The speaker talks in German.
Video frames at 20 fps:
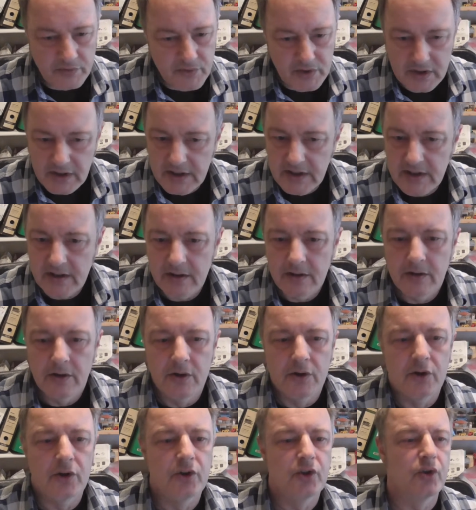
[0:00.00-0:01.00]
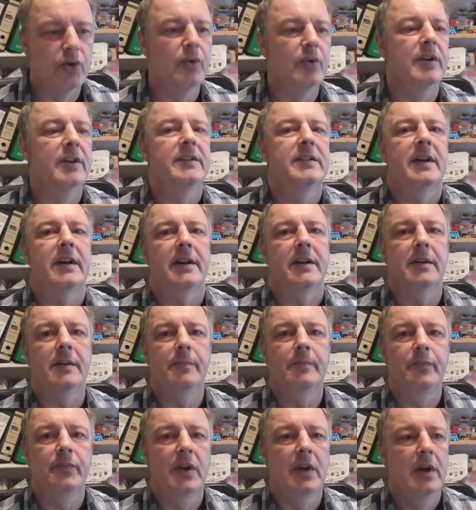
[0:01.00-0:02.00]
wirklich schönes Teil.
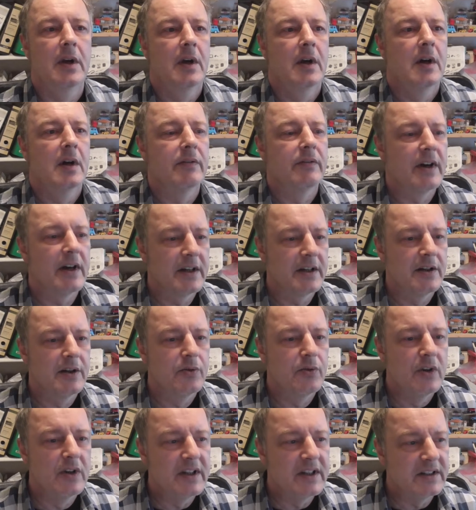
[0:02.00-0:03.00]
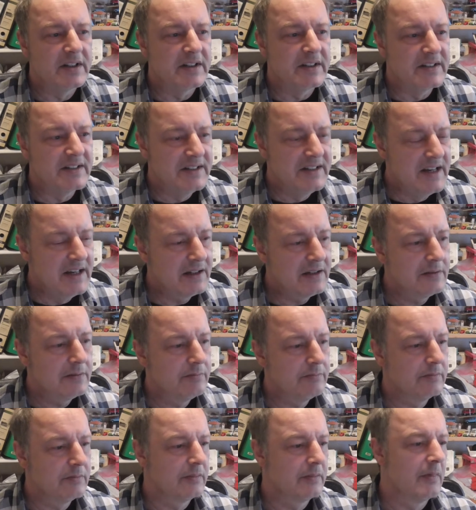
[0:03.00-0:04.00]
War ich natürlich interessiert.
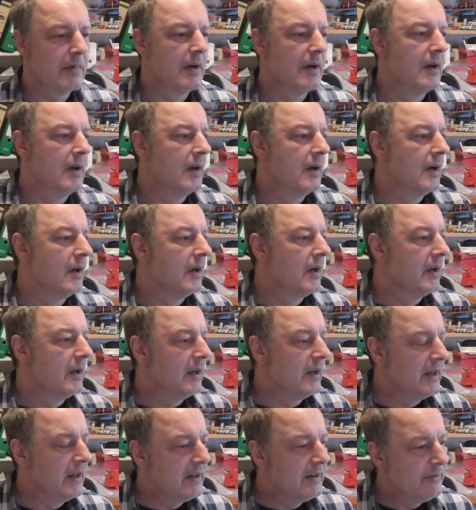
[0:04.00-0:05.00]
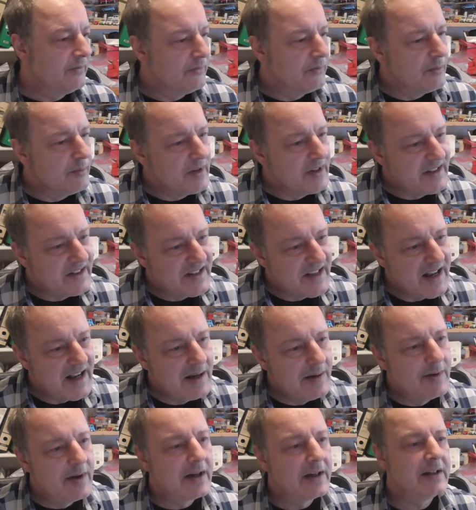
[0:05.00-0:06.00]
Ich für mich
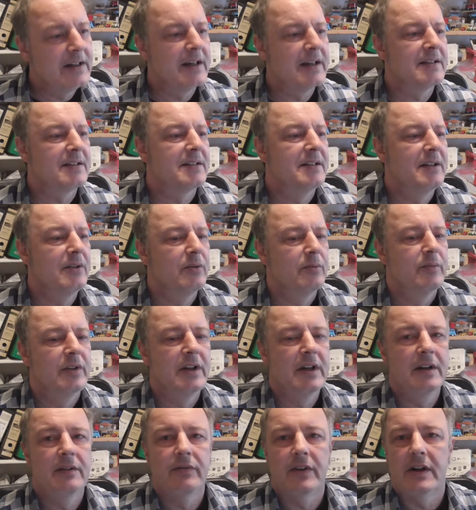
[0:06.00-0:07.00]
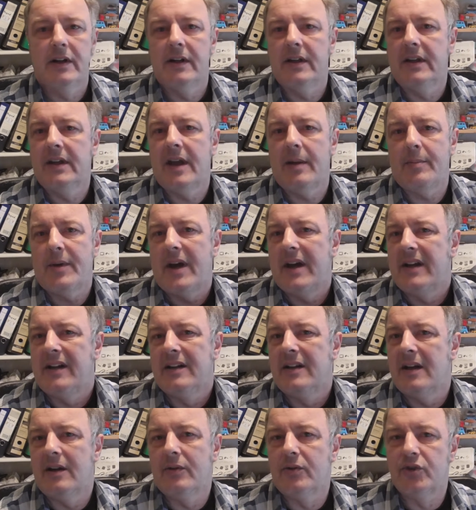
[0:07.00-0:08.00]
selber jetzt nicht unbedingt, weil ich habe
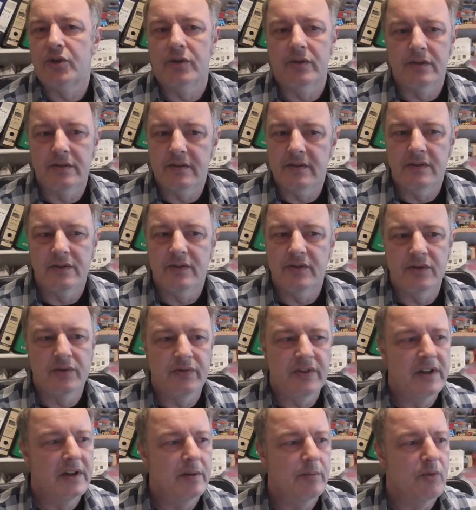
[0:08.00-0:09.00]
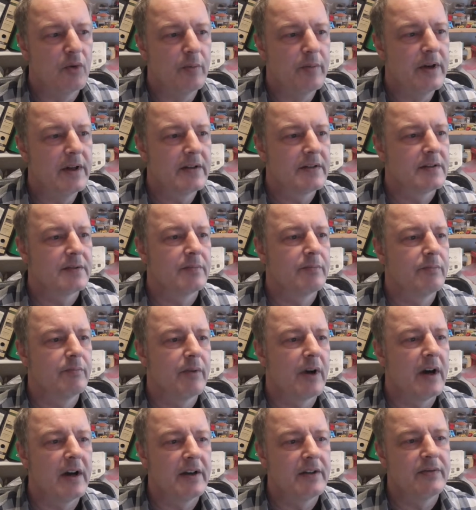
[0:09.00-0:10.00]
eigentlich auch schon so viele Mopeds.
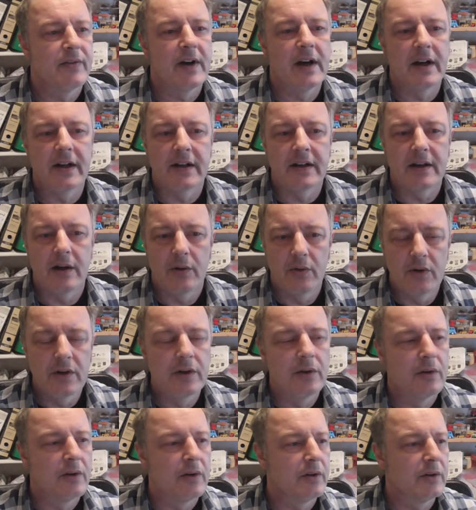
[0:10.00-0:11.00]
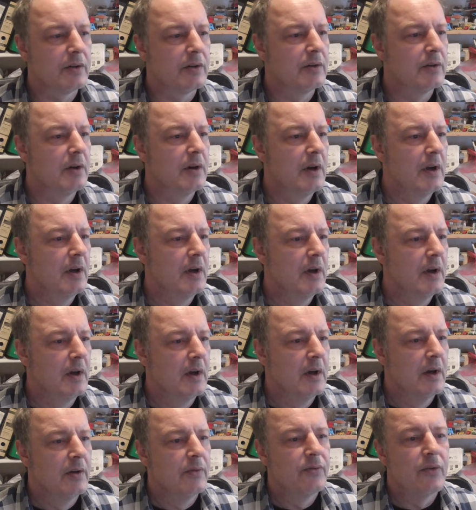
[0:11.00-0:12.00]
Preis war eigentlich auch in Ordnung.
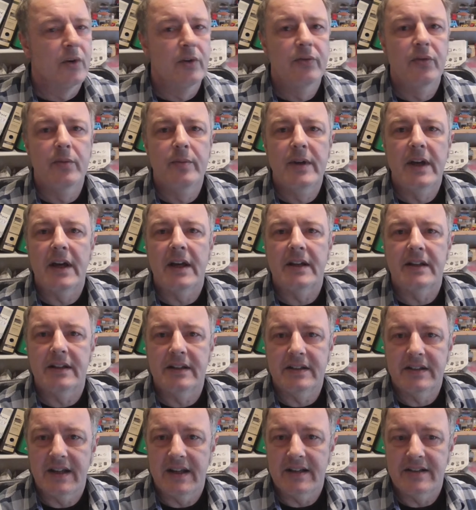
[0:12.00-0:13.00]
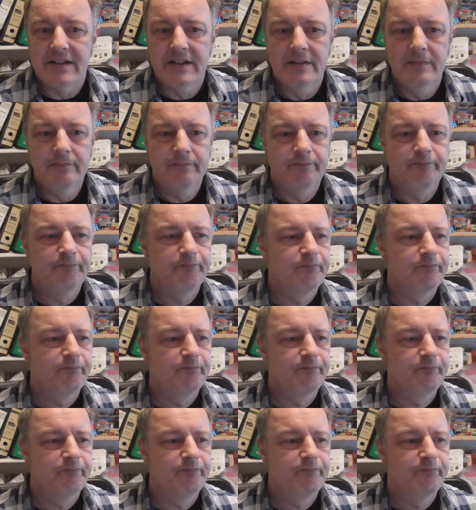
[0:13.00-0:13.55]
Freund von mir hatte Interesse.